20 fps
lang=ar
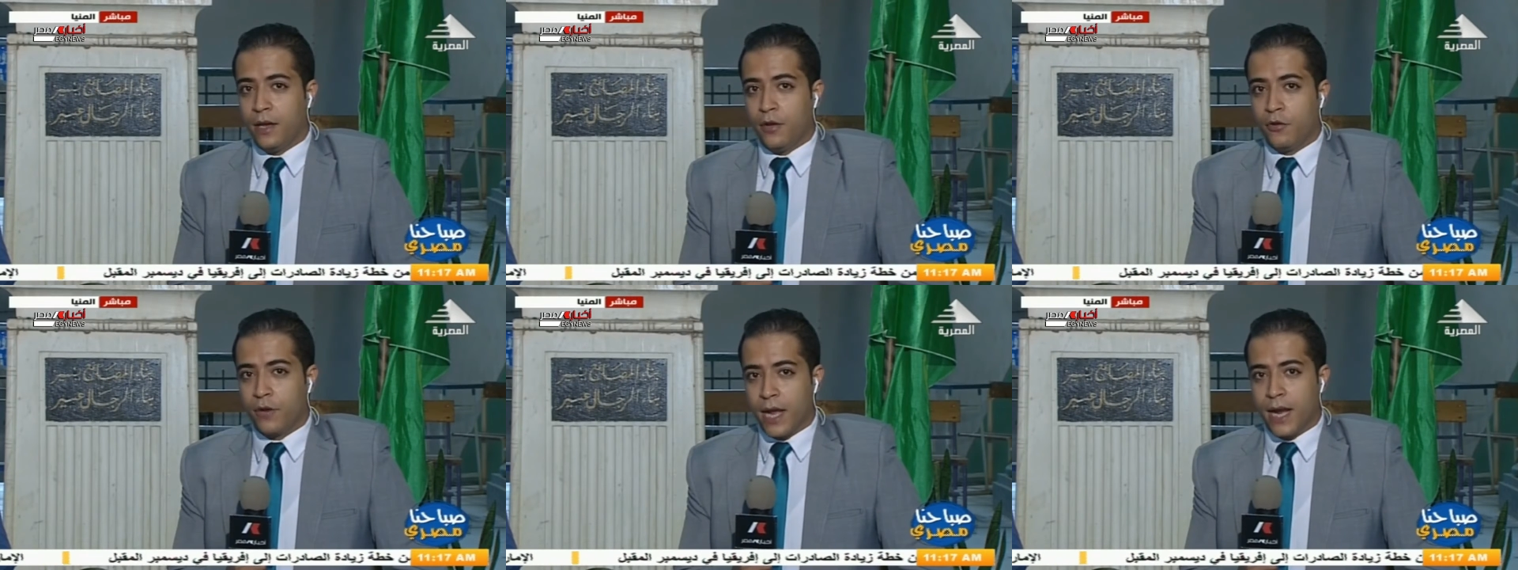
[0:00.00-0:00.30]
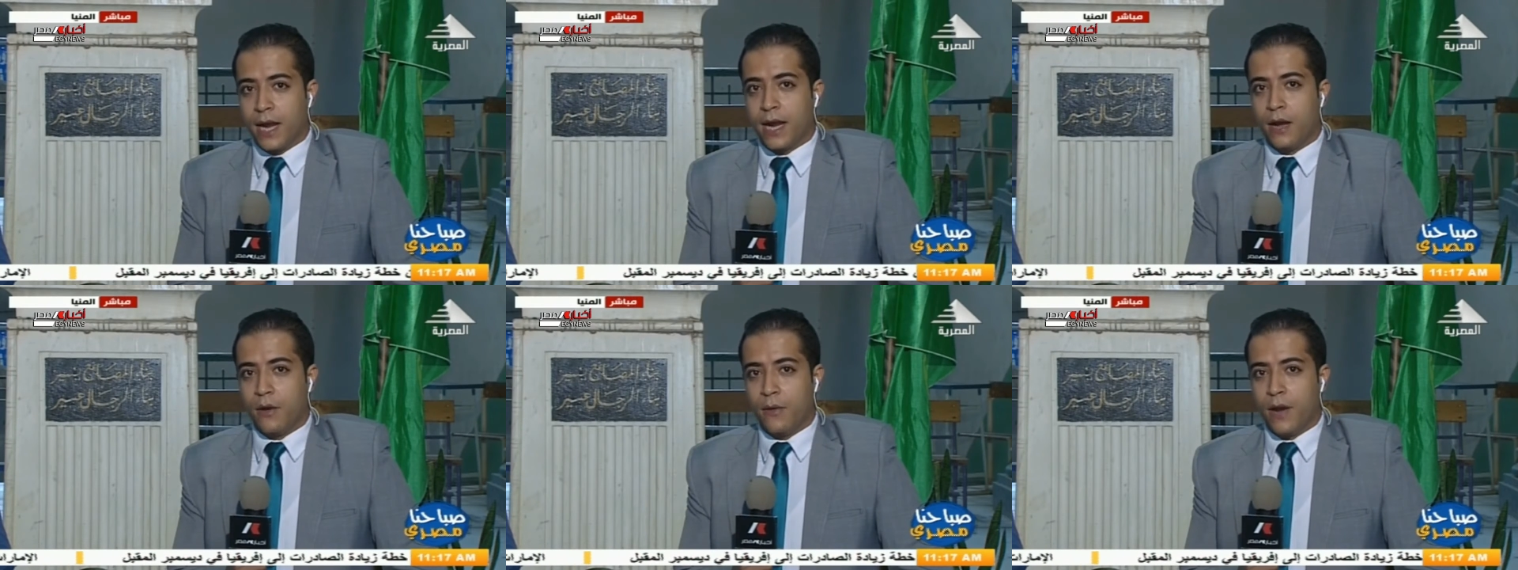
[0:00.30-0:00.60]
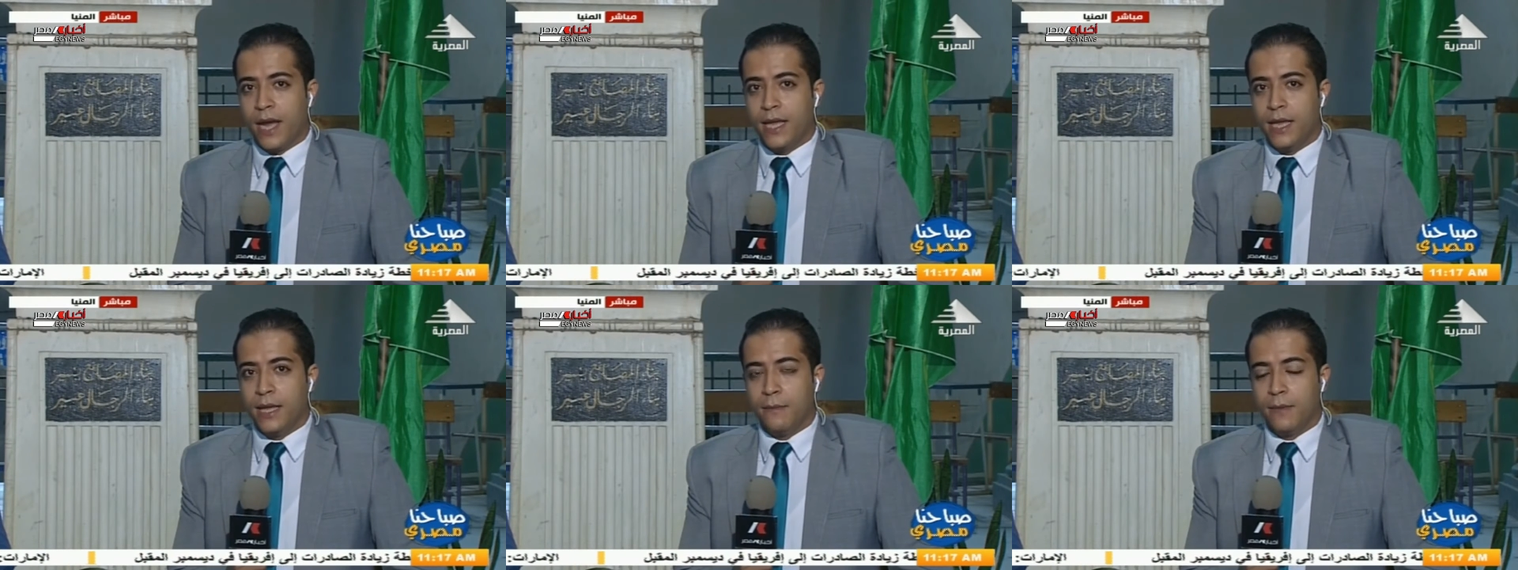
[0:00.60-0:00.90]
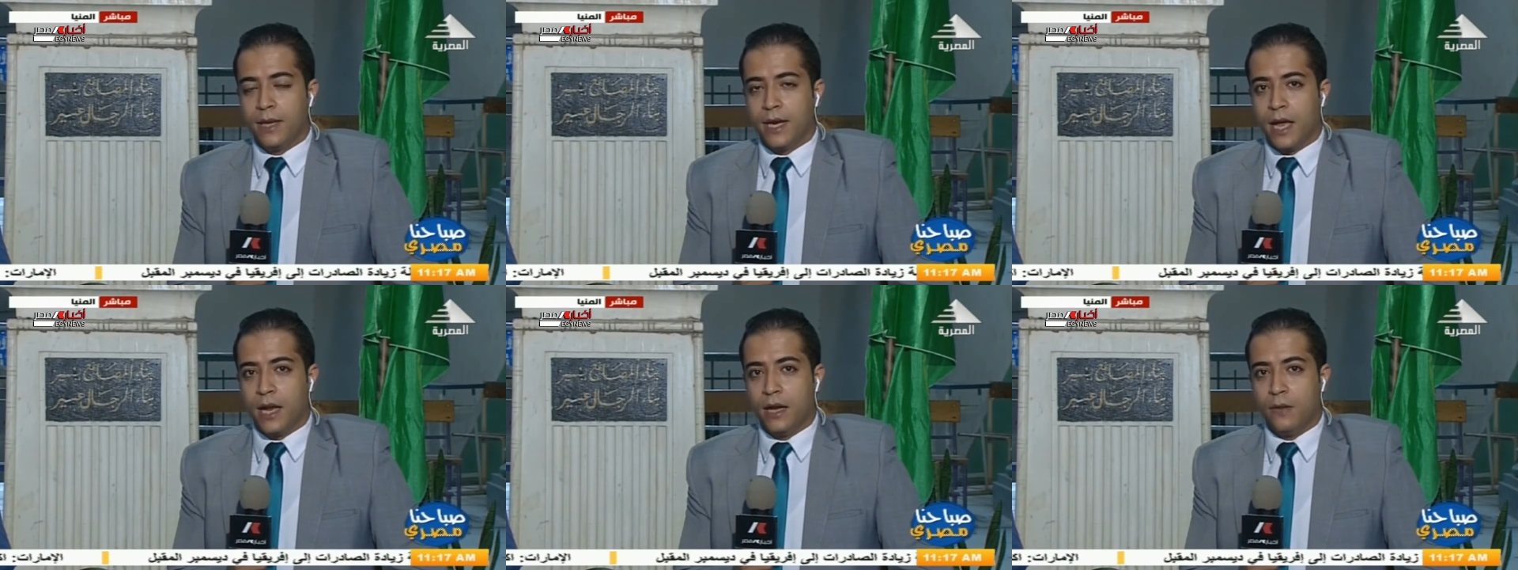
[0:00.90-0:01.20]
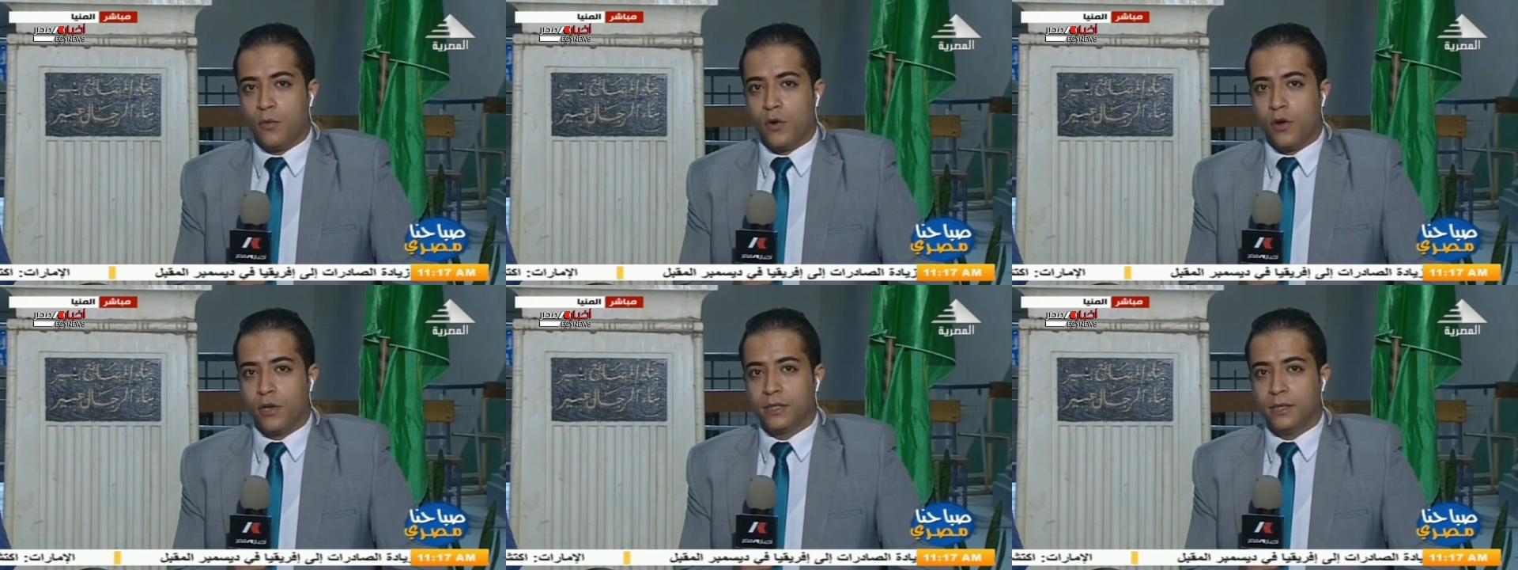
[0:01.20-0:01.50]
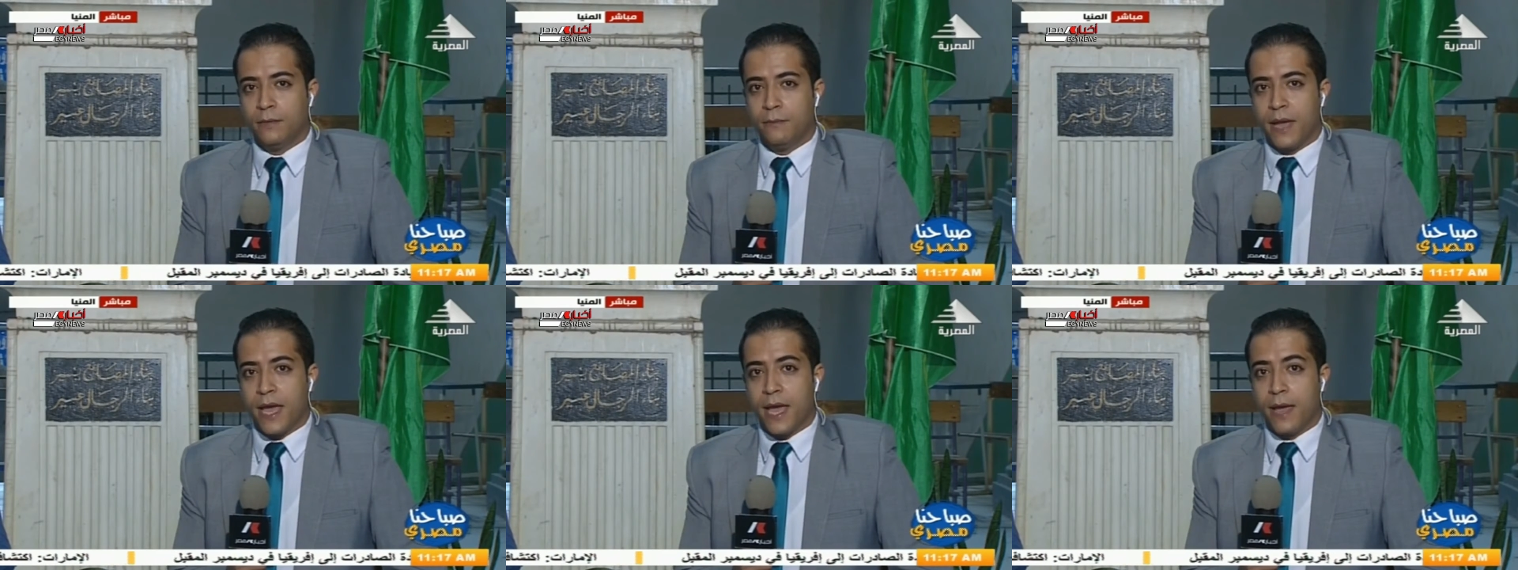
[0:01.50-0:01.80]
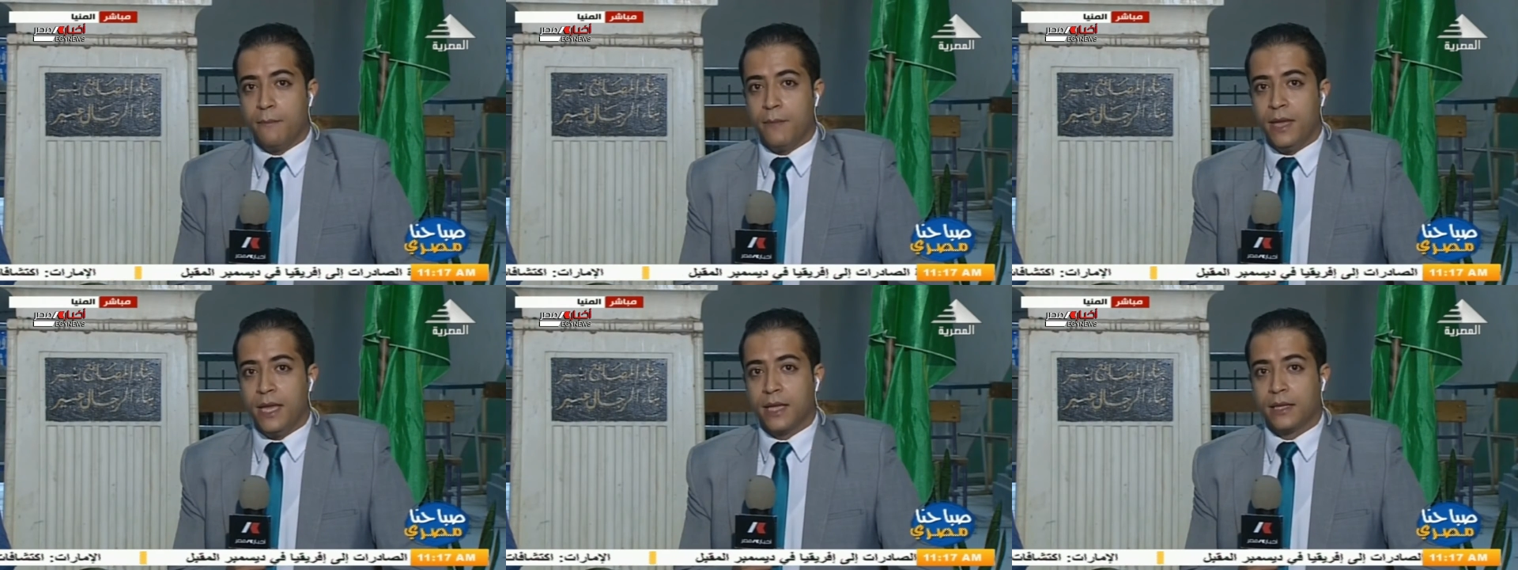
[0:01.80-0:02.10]
هناك وعي من المواطن
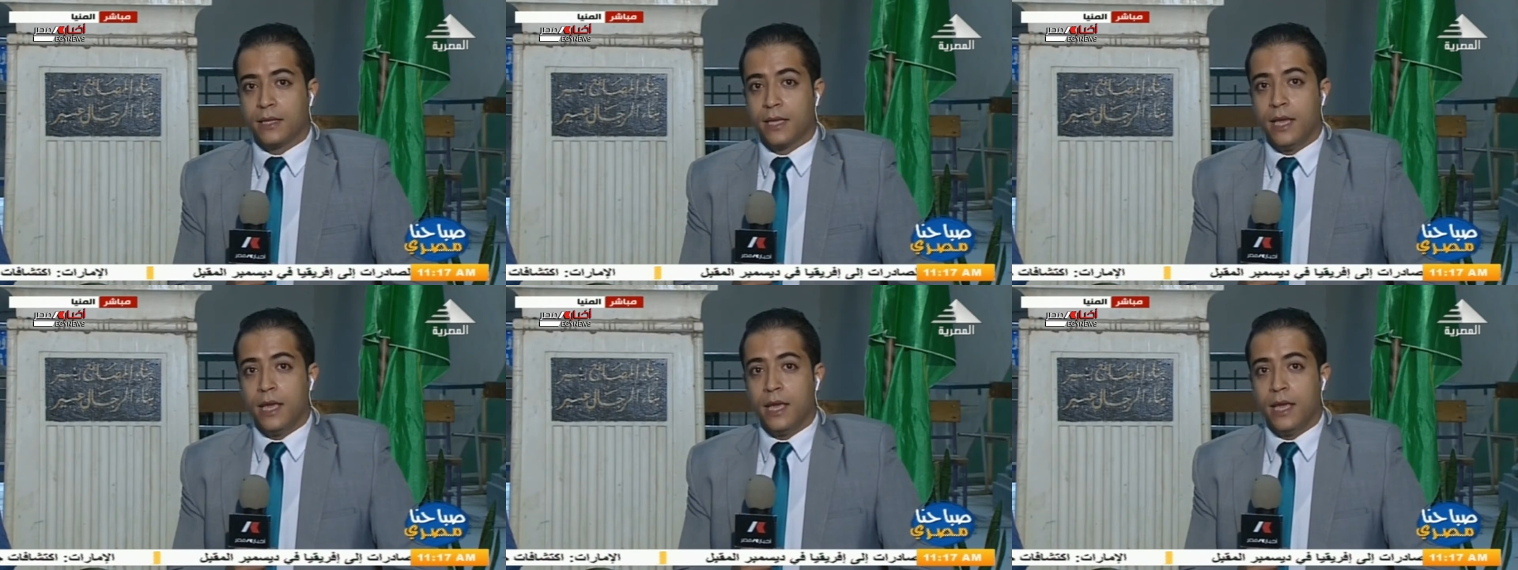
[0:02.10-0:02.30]
بأهمية